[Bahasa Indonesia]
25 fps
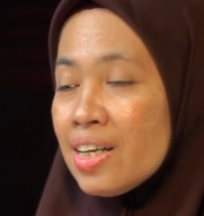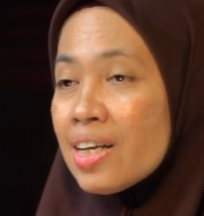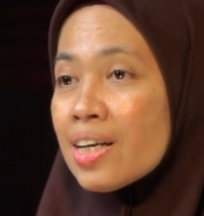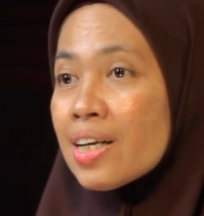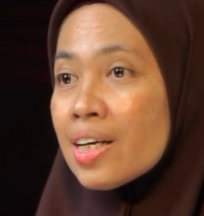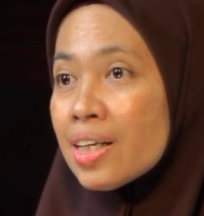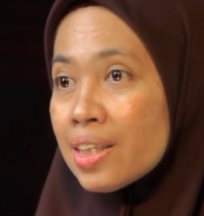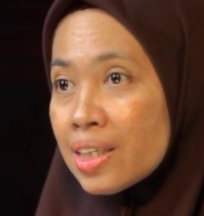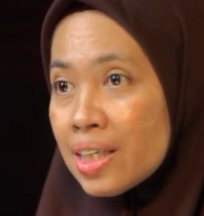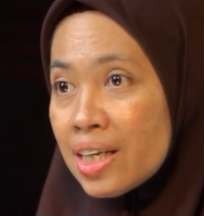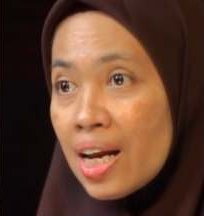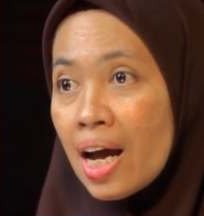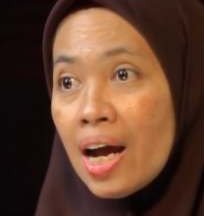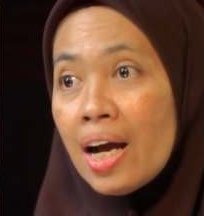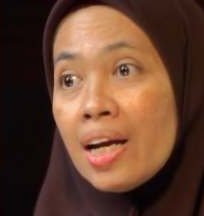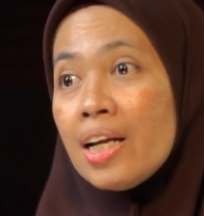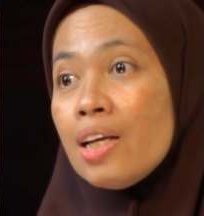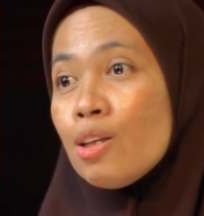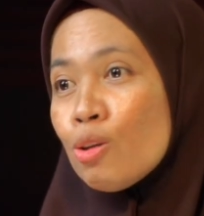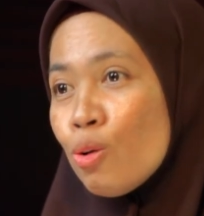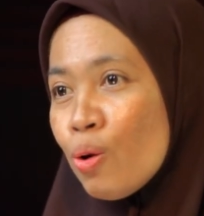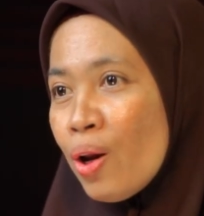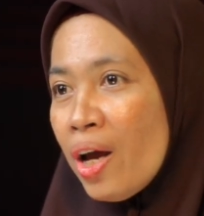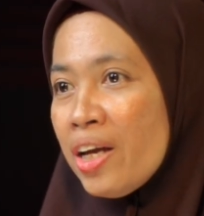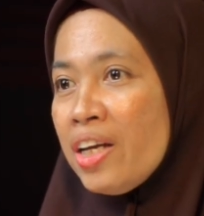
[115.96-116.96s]
Ketenangan
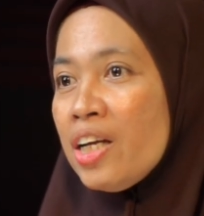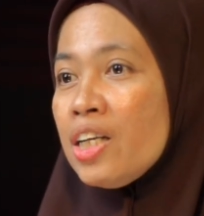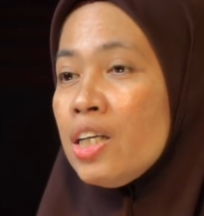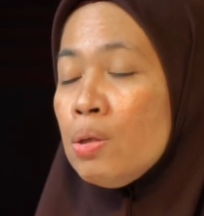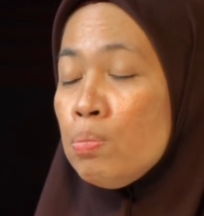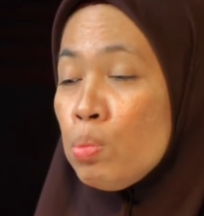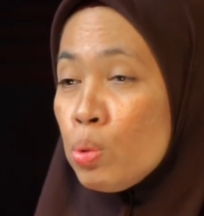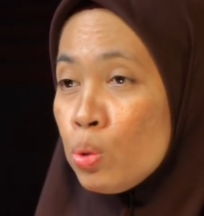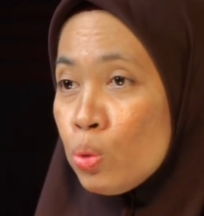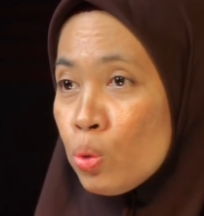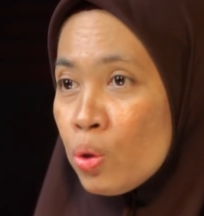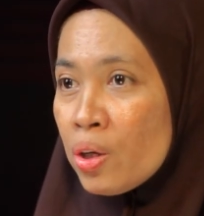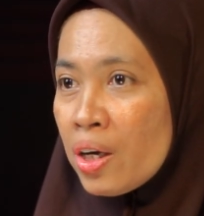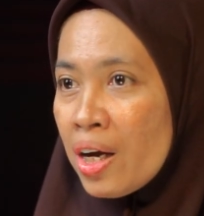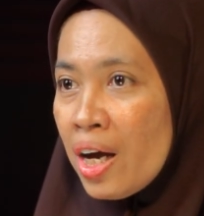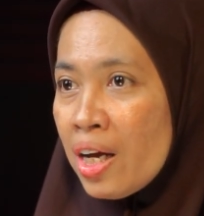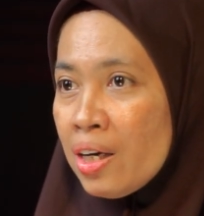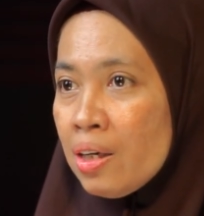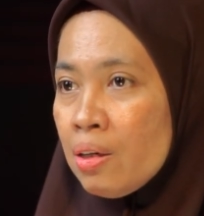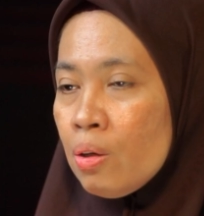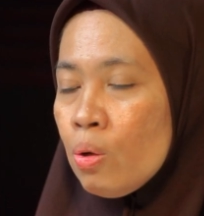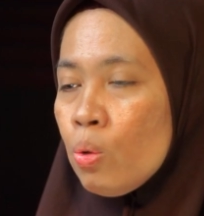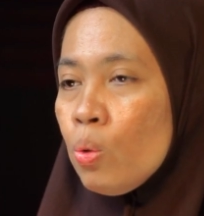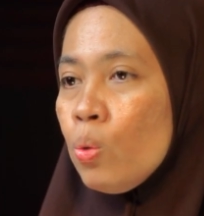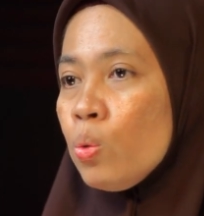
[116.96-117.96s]
itulah yang
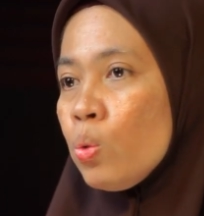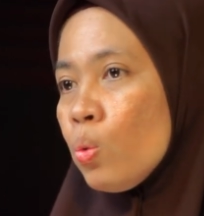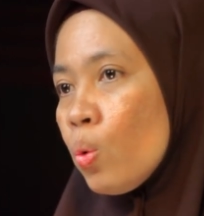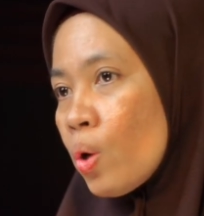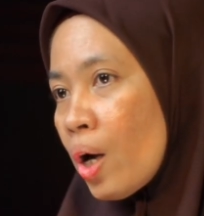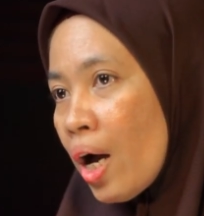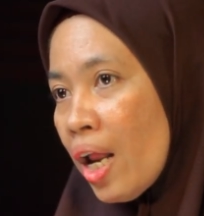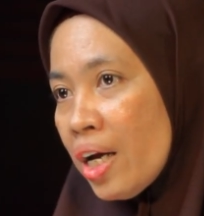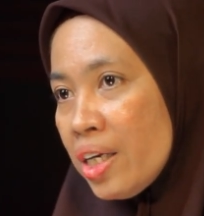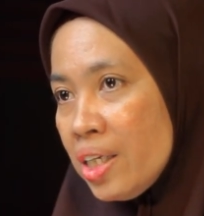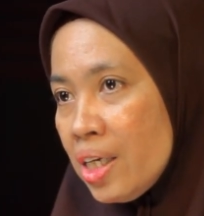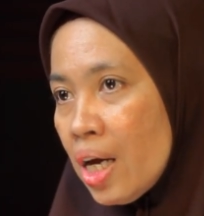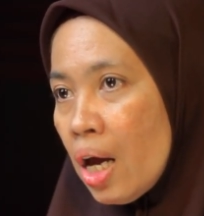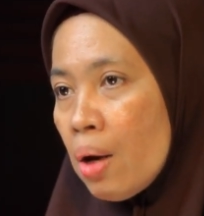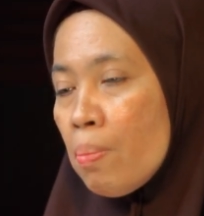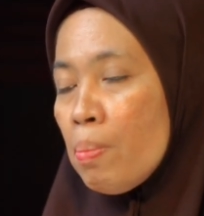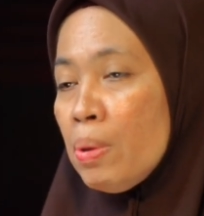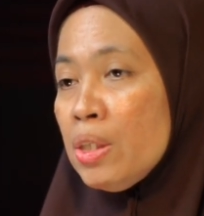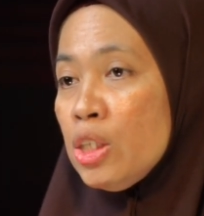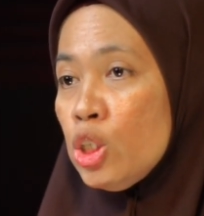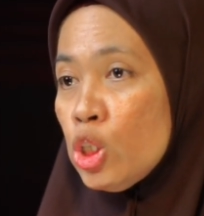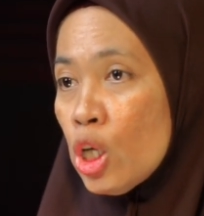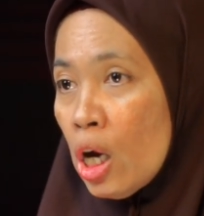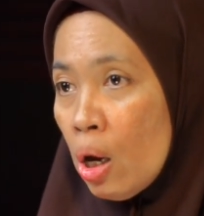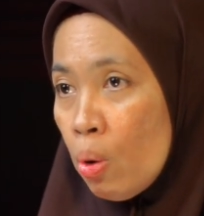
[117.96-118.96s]
dibutuhkan untuk kalian
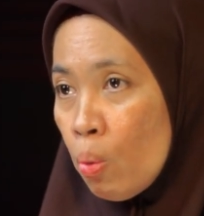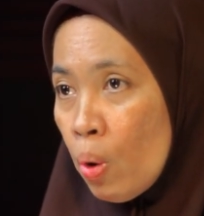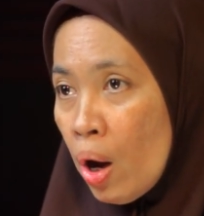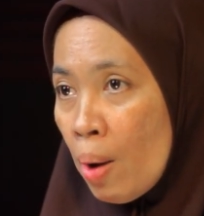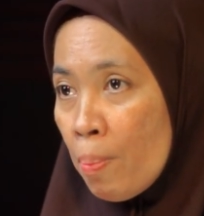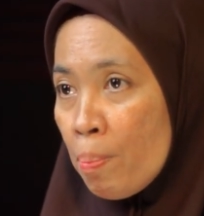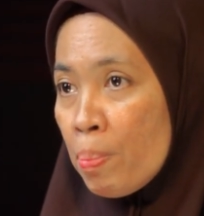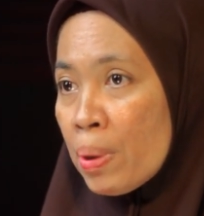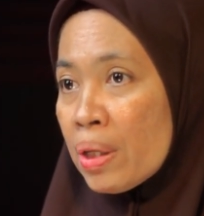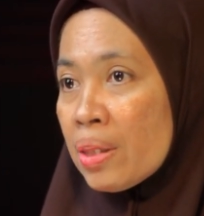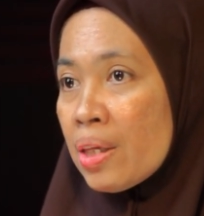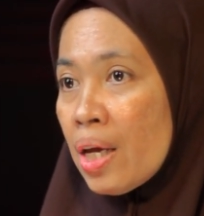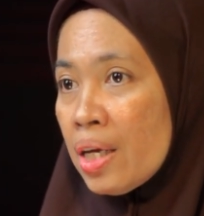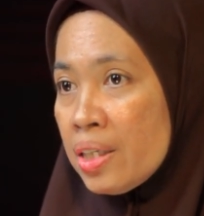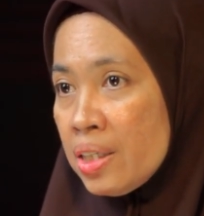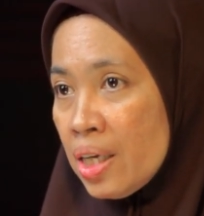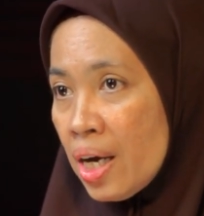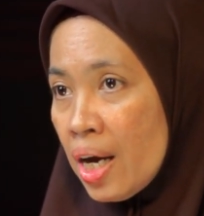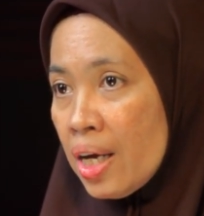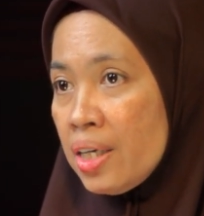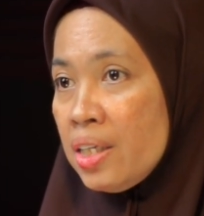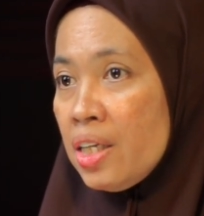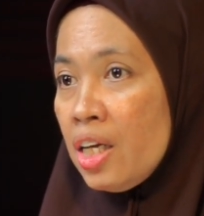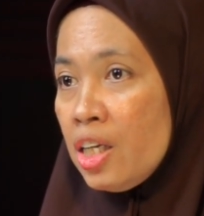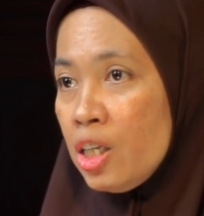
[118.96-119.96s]
menjawab
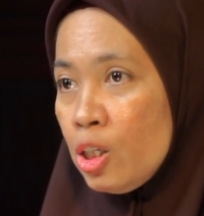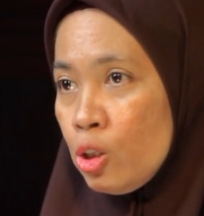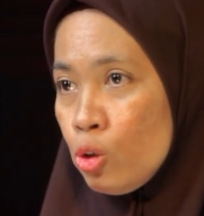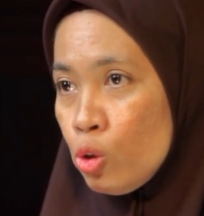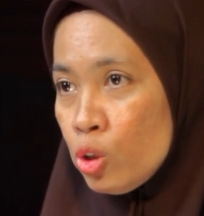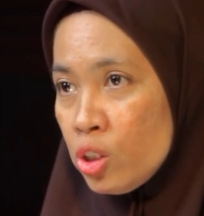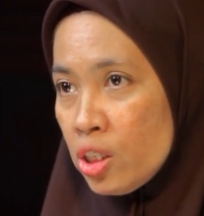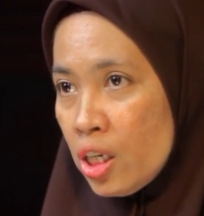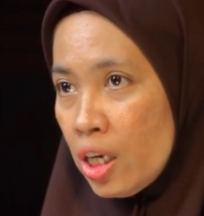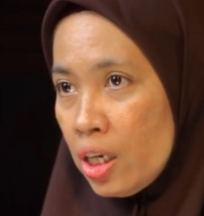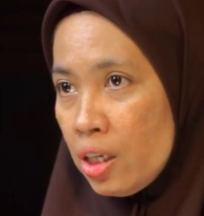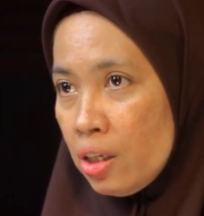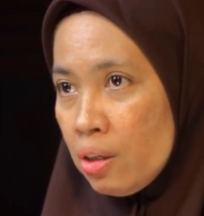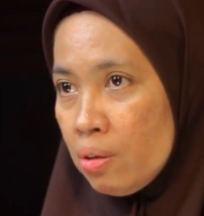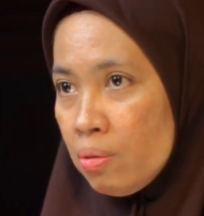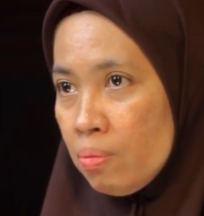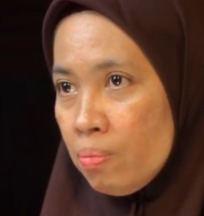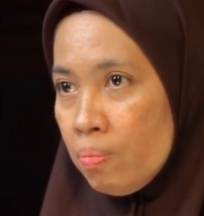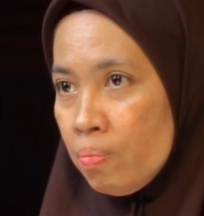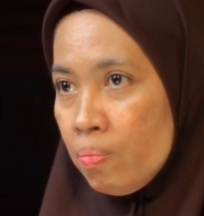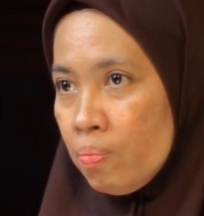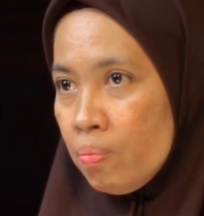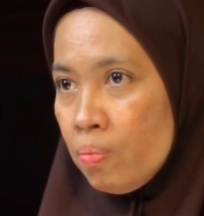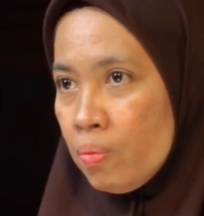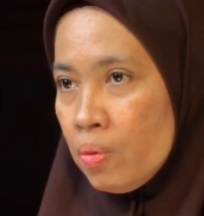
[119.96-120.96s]
pertanyaan dari dosen.
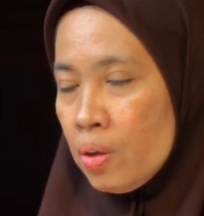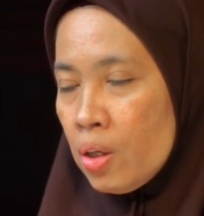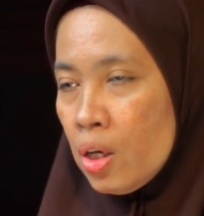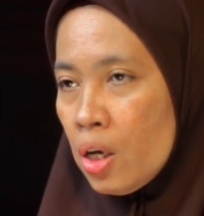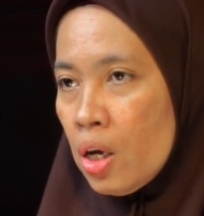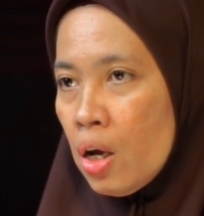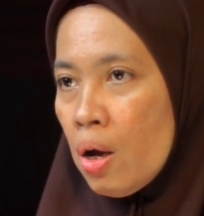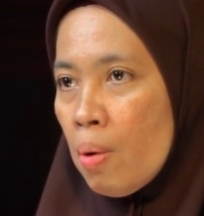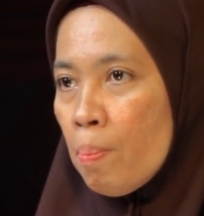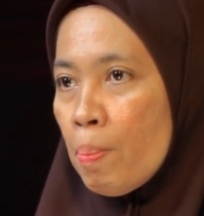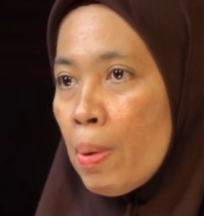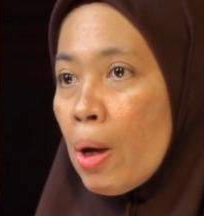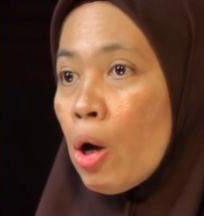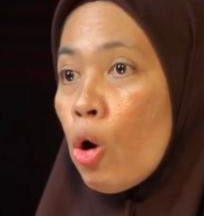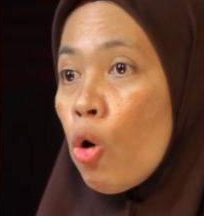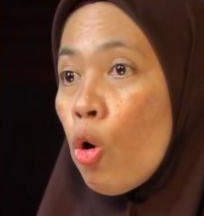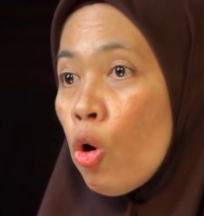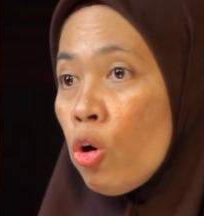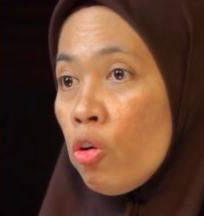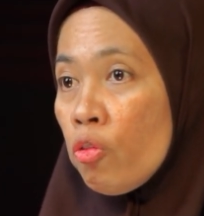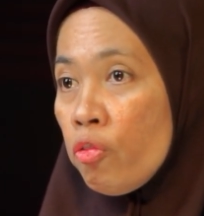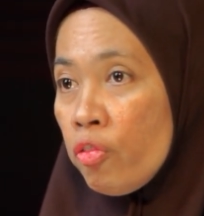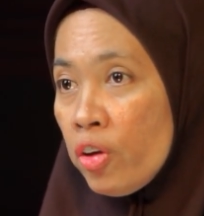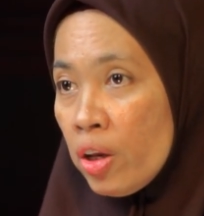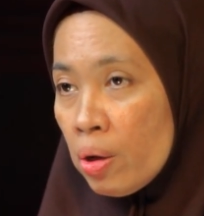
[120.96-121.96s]

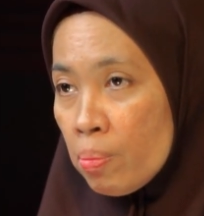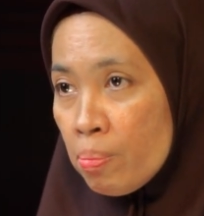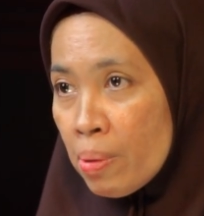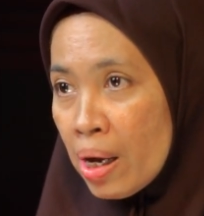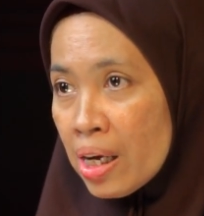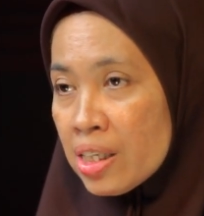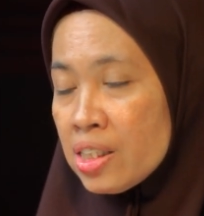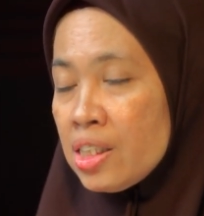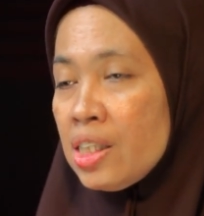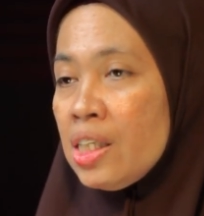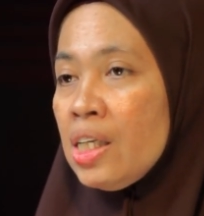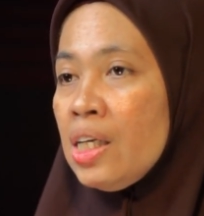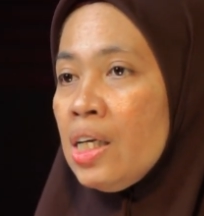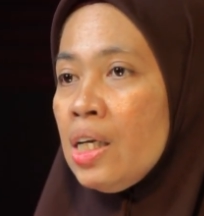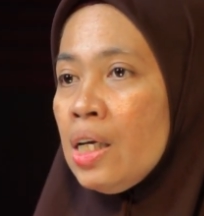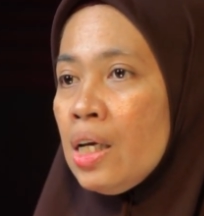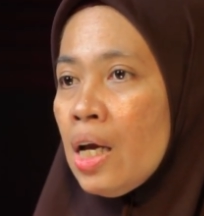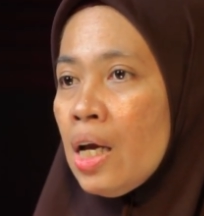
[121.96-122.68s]
Mengkonfirmasi